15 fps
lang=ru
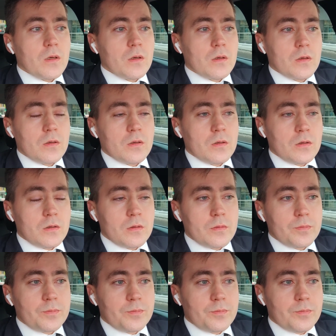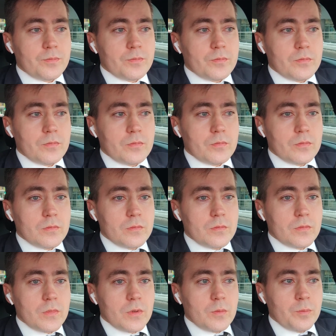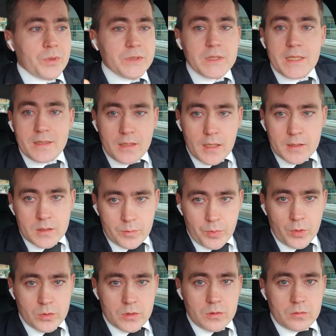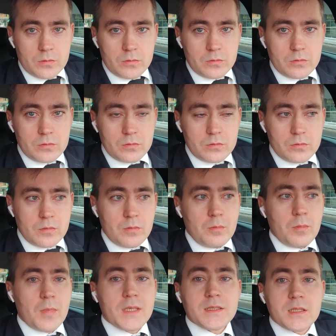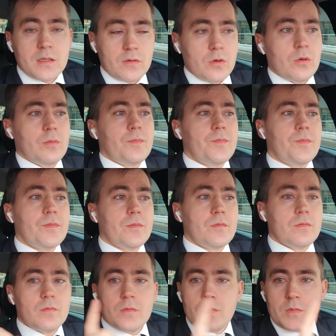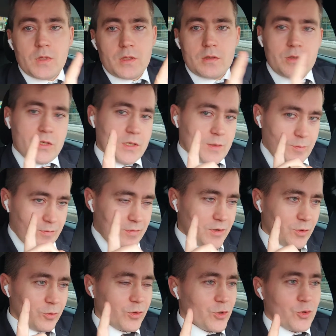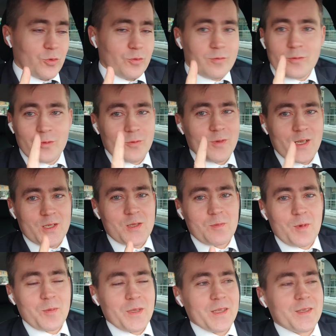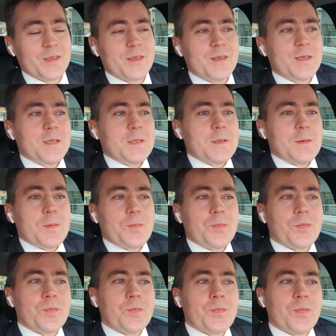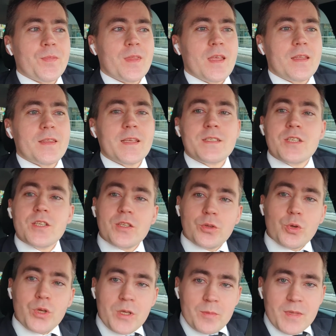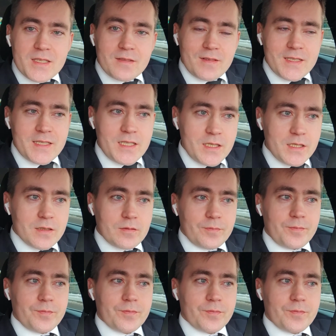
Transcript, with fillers: э, было и так непросто. Мало того, сейчас, секундочку, тут важный момент. На территории Москва-Сити